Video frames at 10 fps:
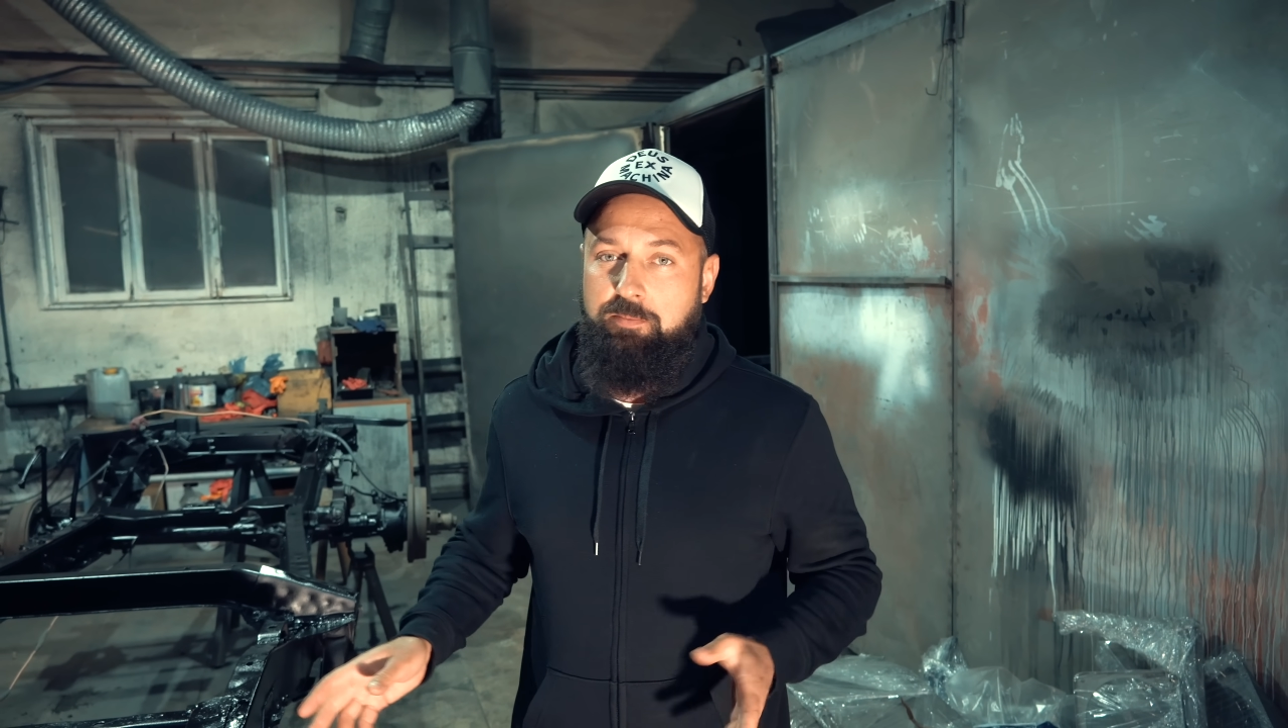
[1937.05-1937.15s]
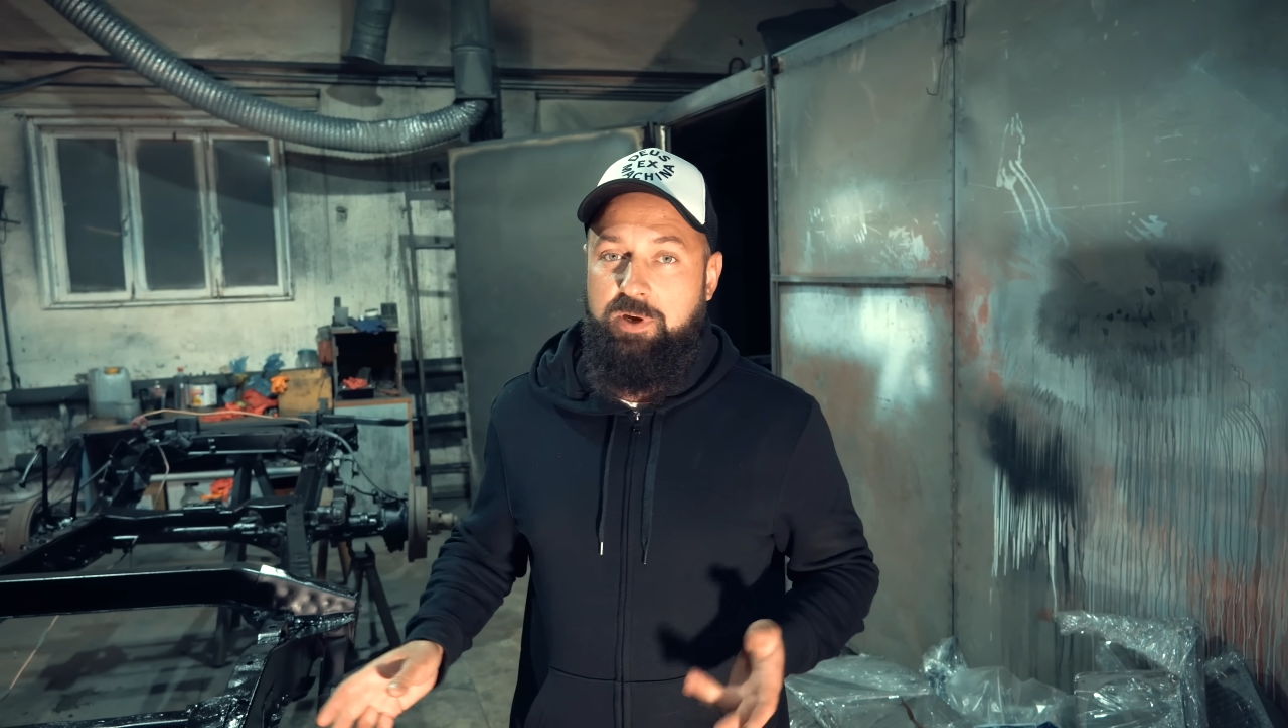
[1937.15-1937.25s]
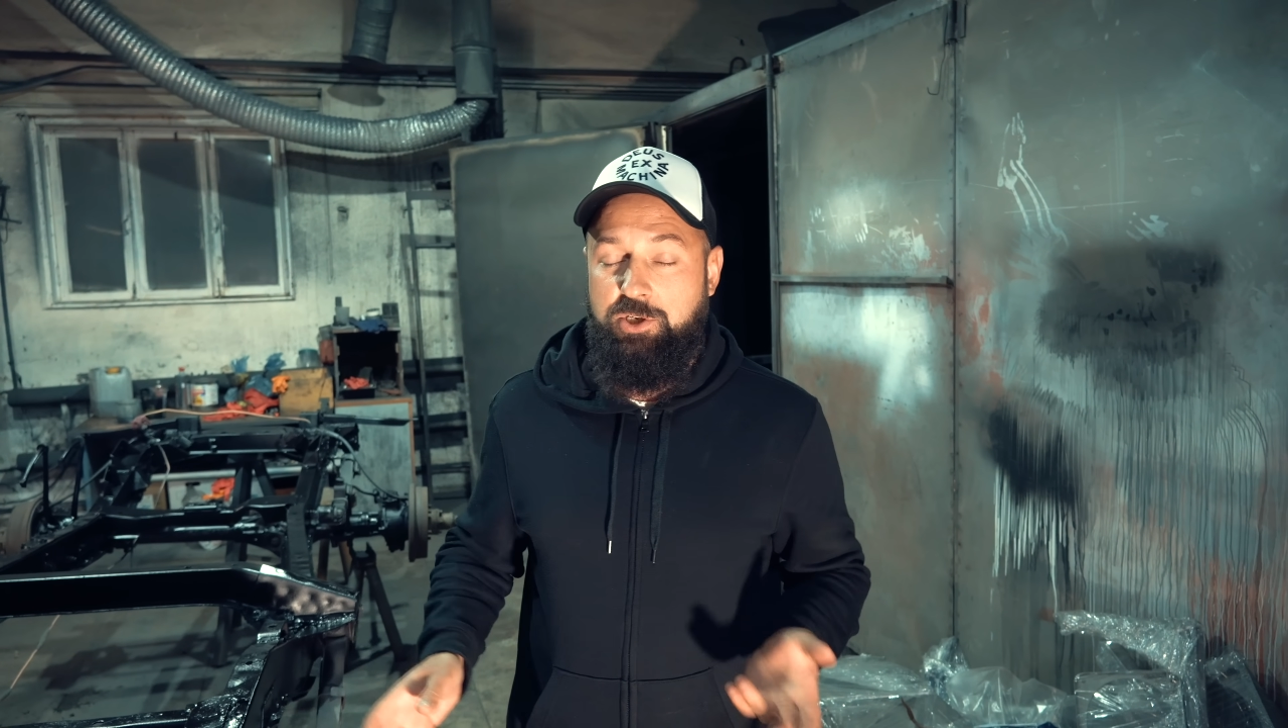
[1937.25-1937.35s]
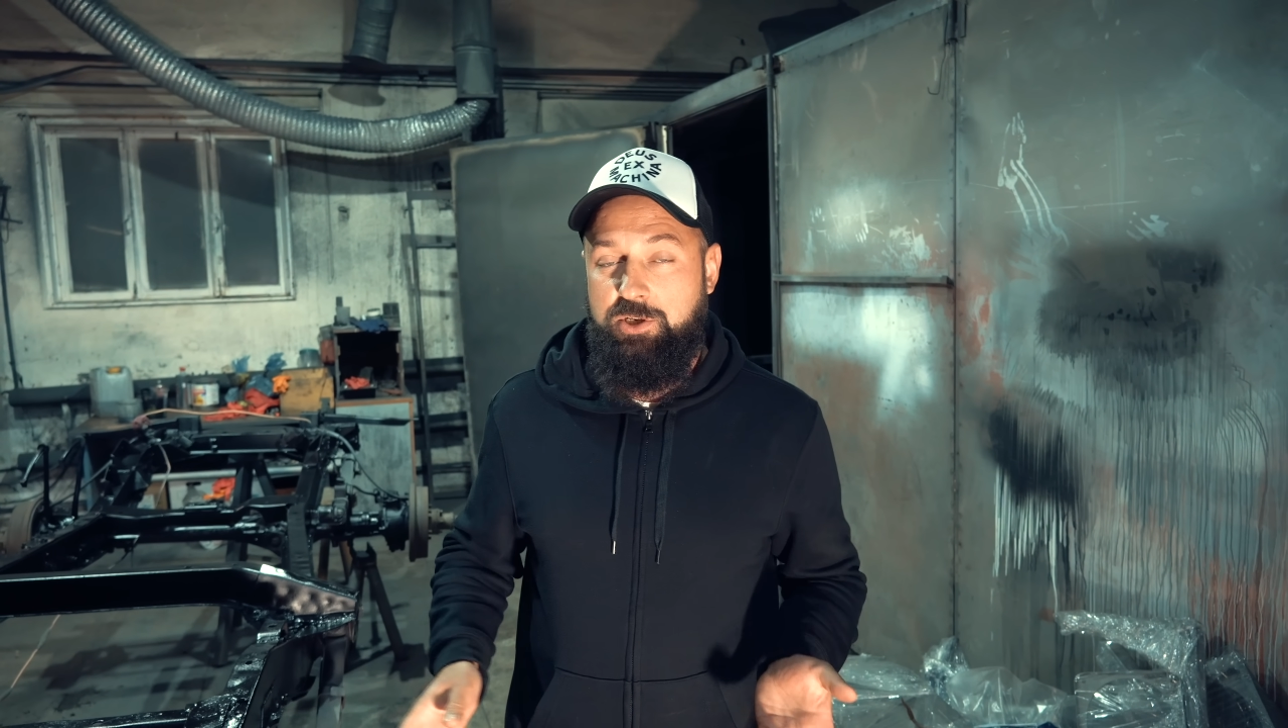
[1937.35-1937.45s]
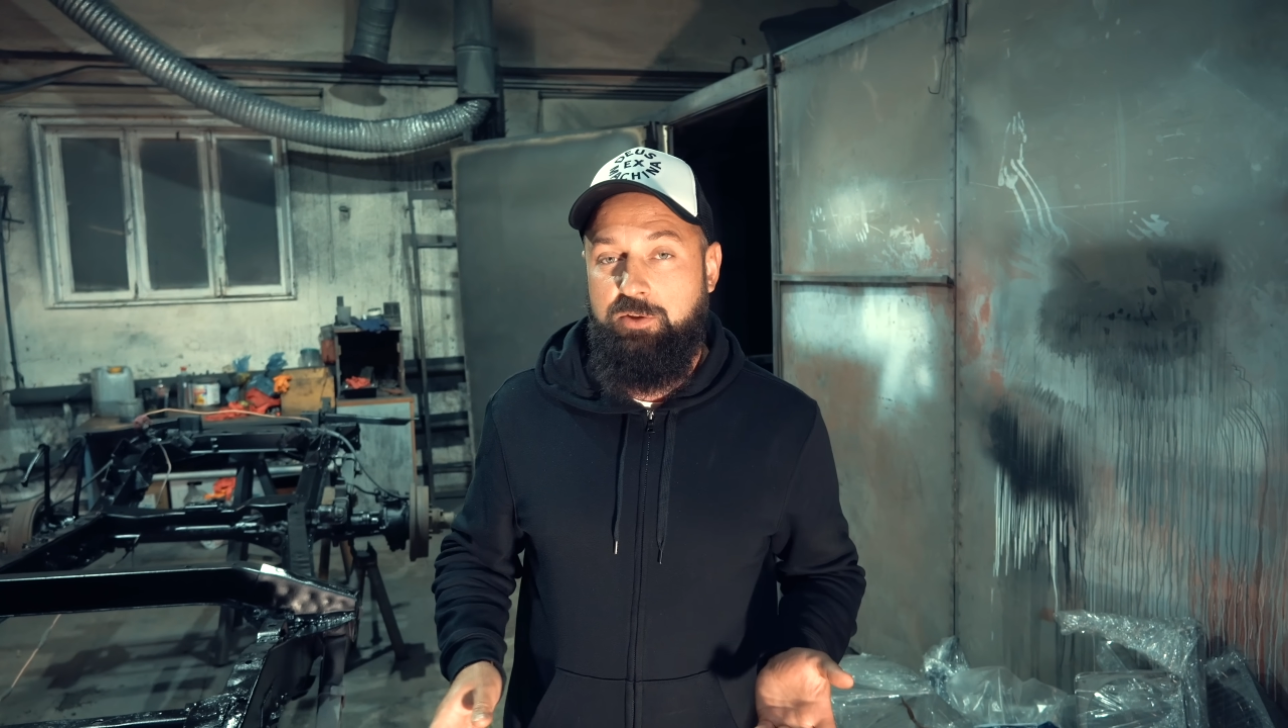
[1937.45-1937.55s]

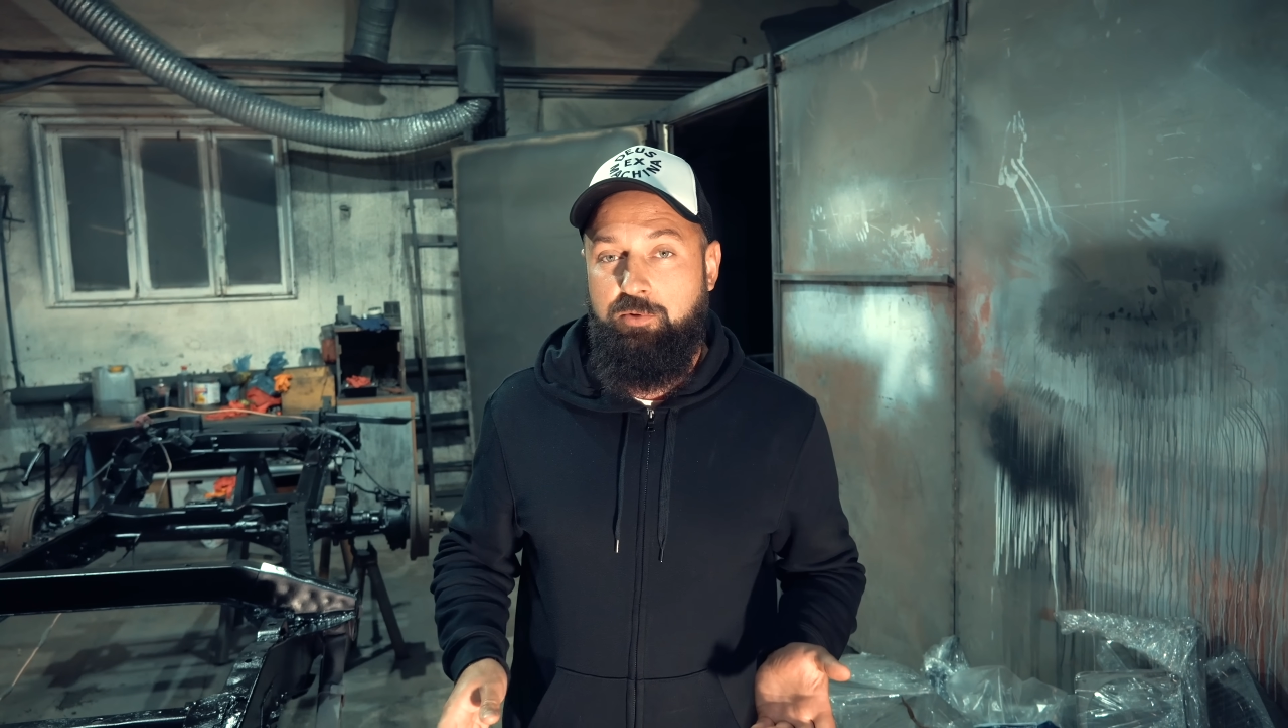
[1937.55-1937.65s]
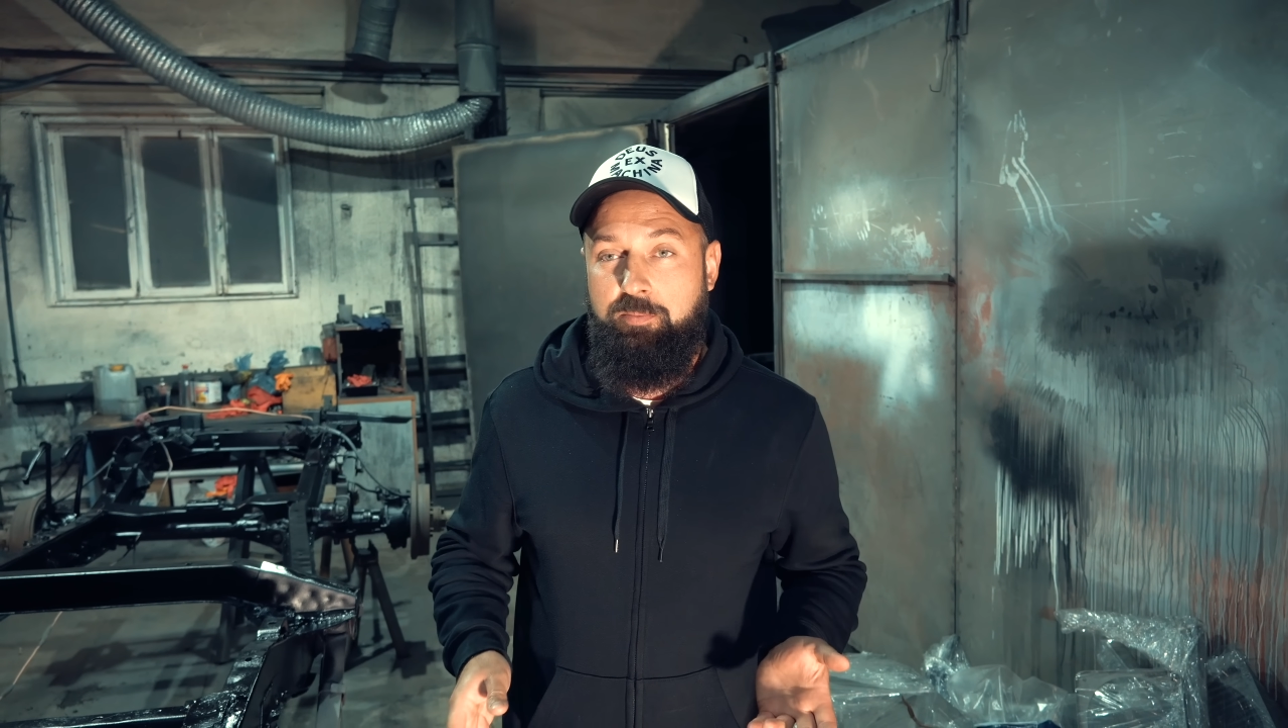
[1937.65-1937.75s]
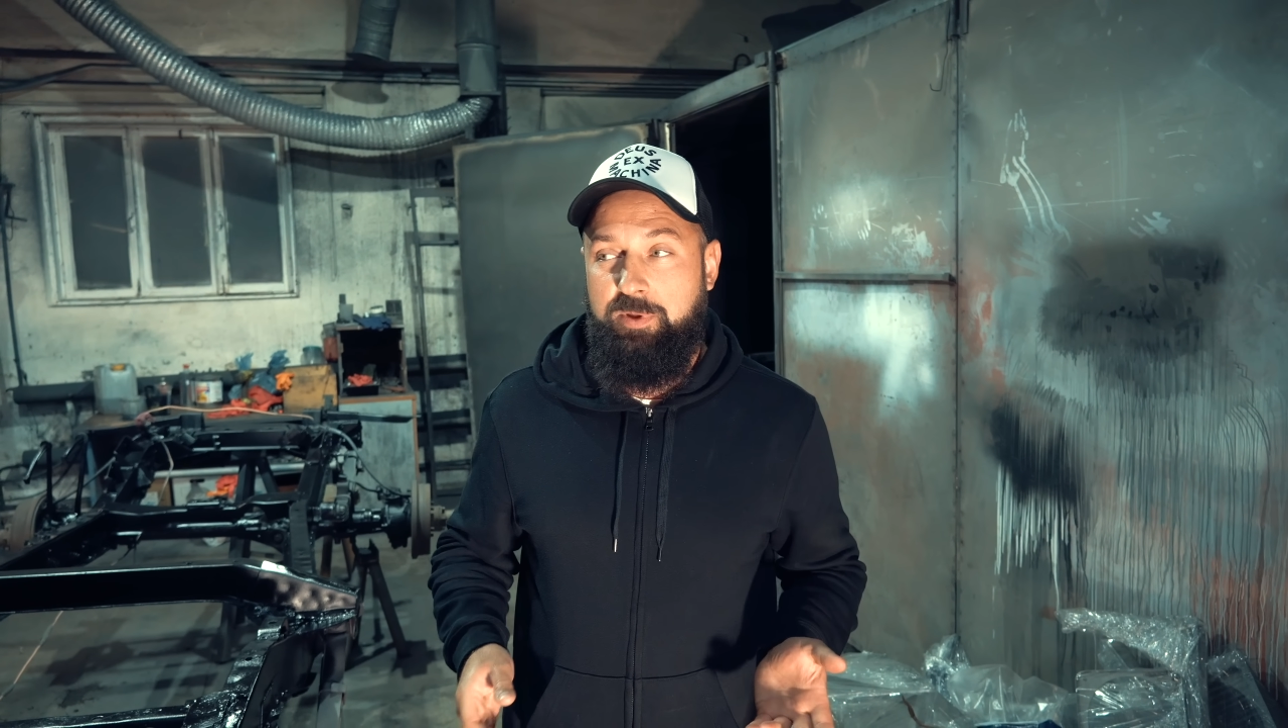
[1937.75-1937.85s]
машину,